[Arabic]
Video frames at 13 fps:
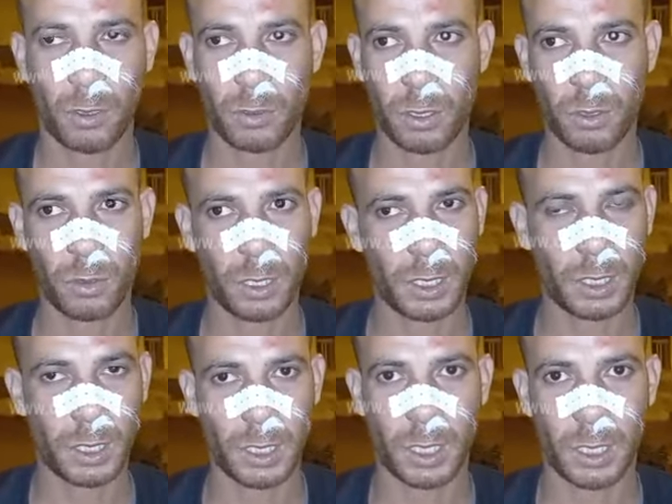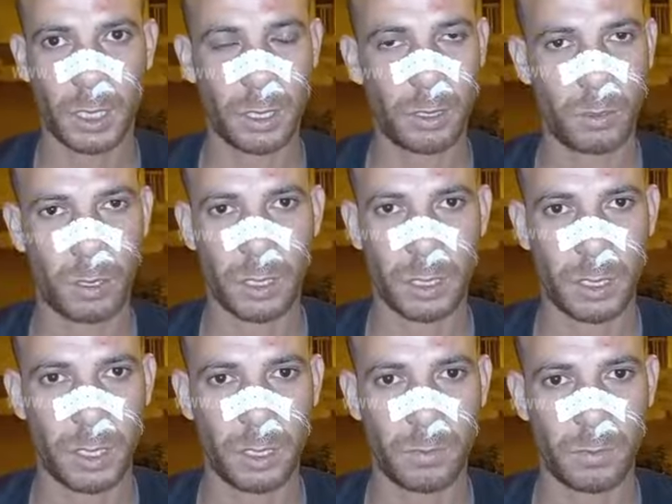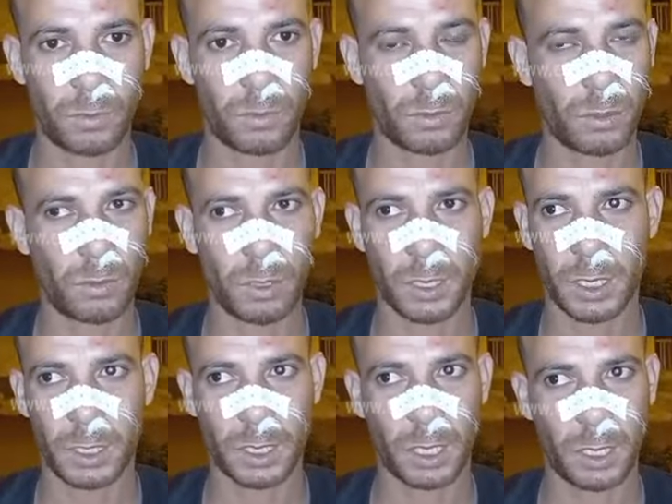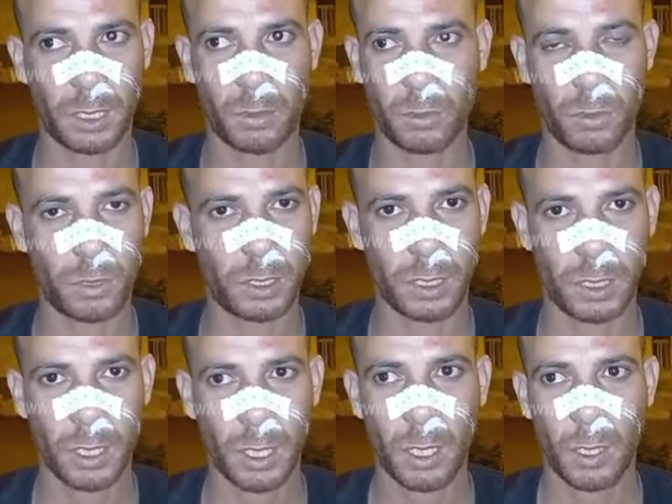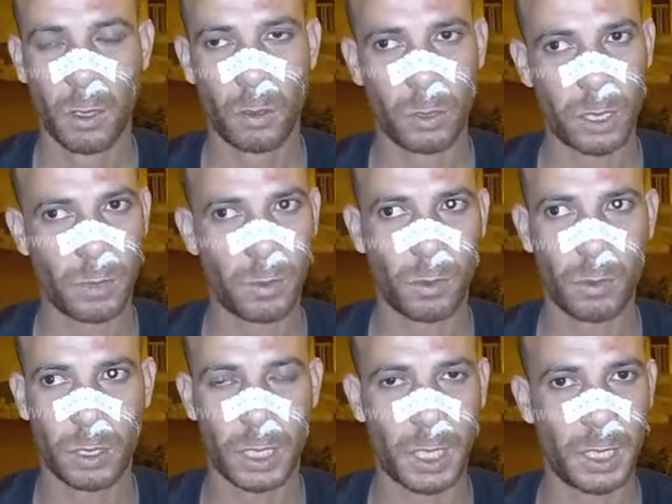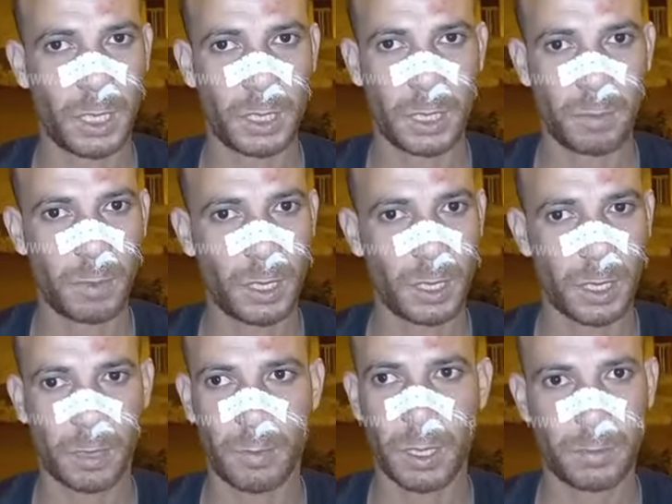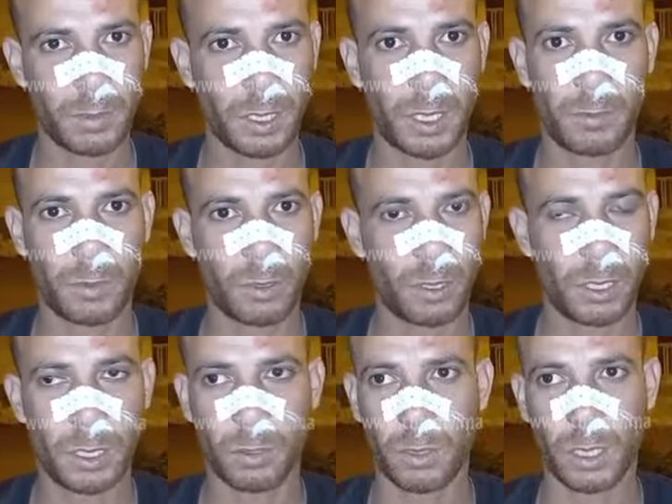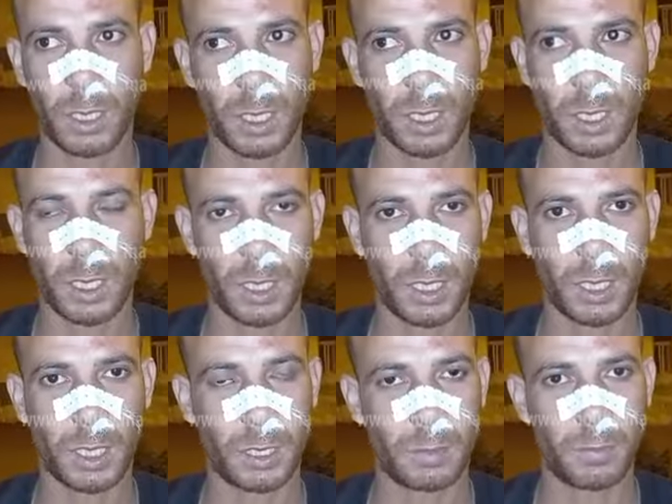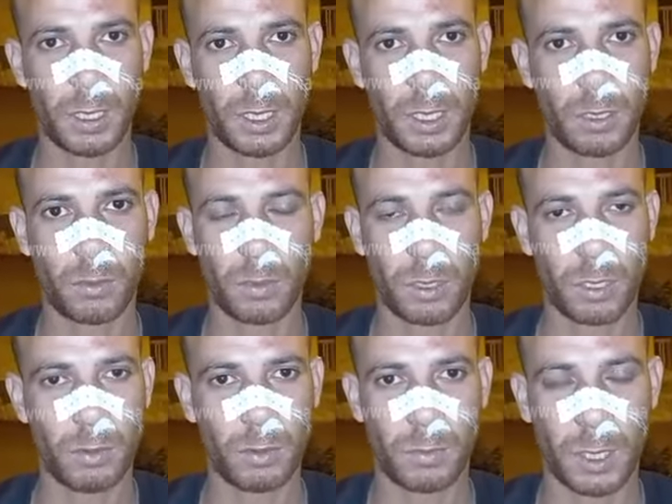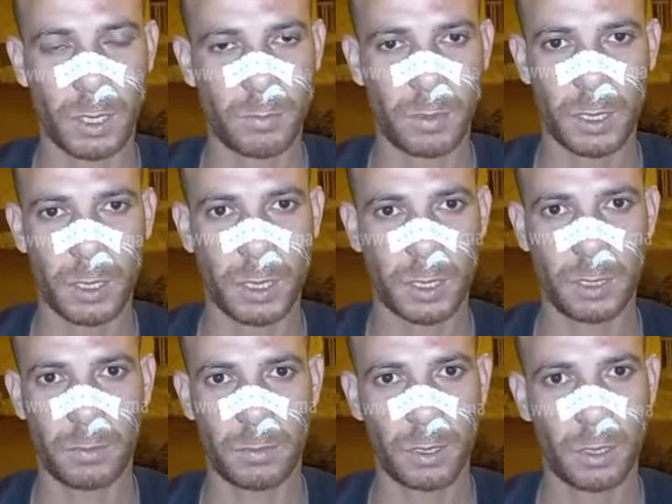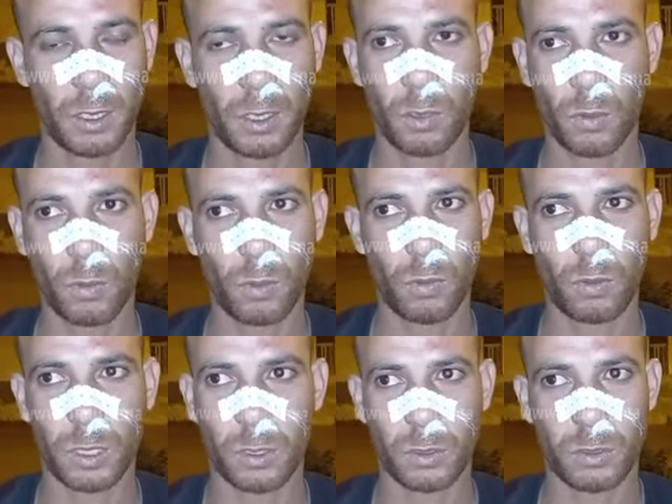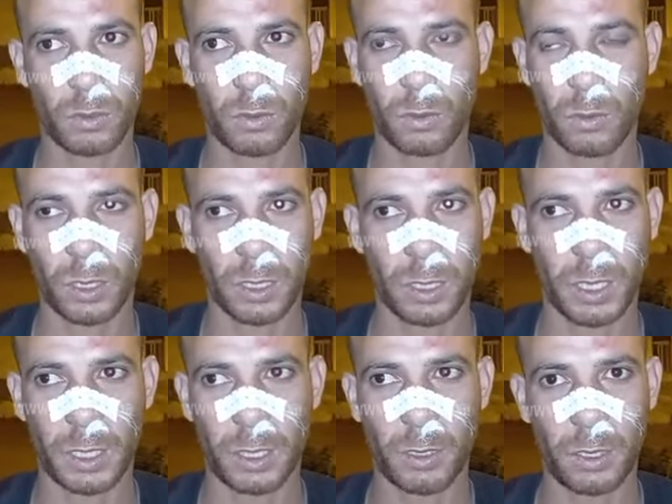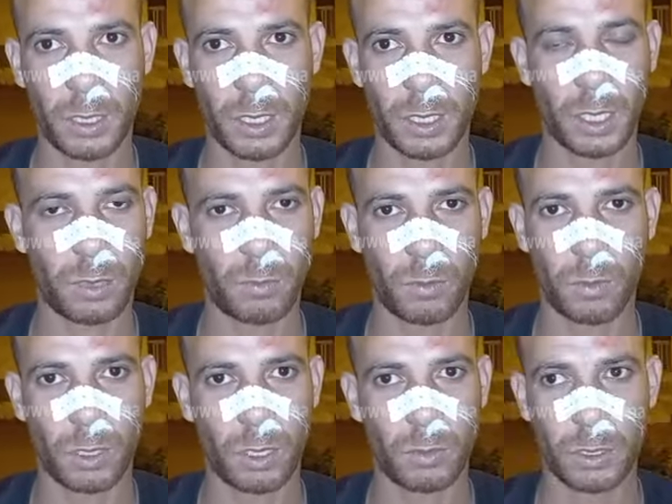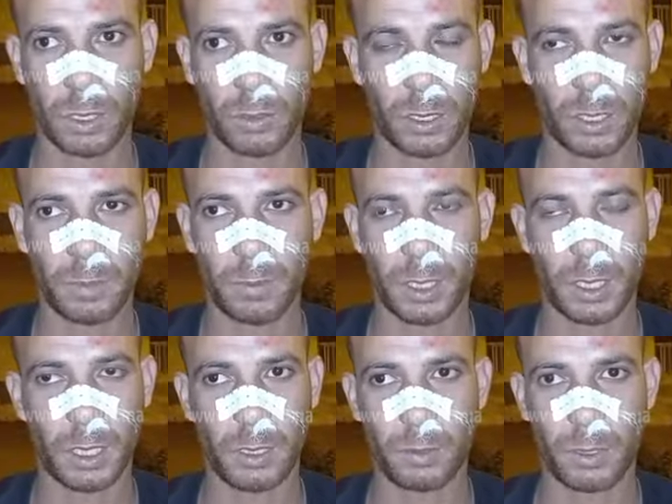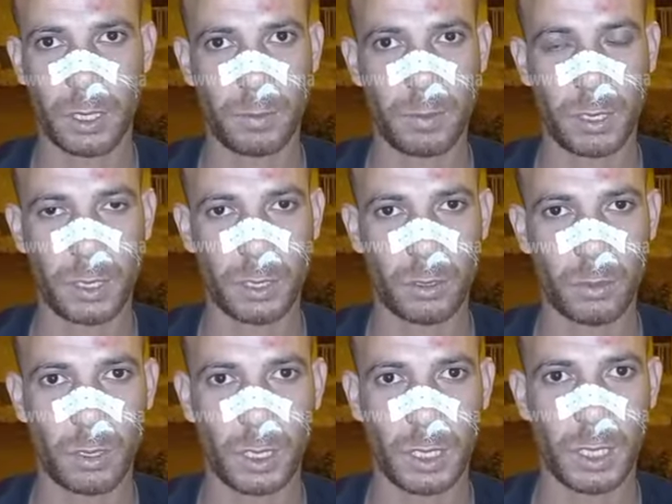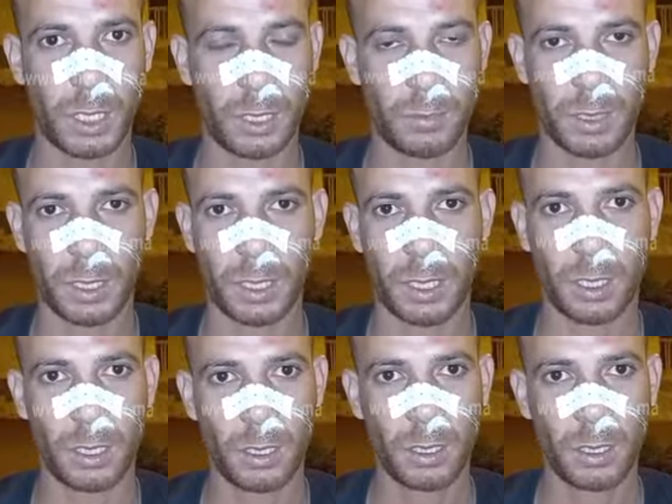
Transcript: وداو لينا ديالنا التليفون وداو لينا رزقنا وكل شيء ودابا هو جرى علينا تا من الكرا ما عرفت فين غنمشيو حنا دوك لا كرا لا خدمه لا والو ما عرفناش حنا كيفاش هو وولد ختو كيتعداو علينا ضربونا وجروا علينا من الكرا وجايب لنا الجوقه ديال عباد الله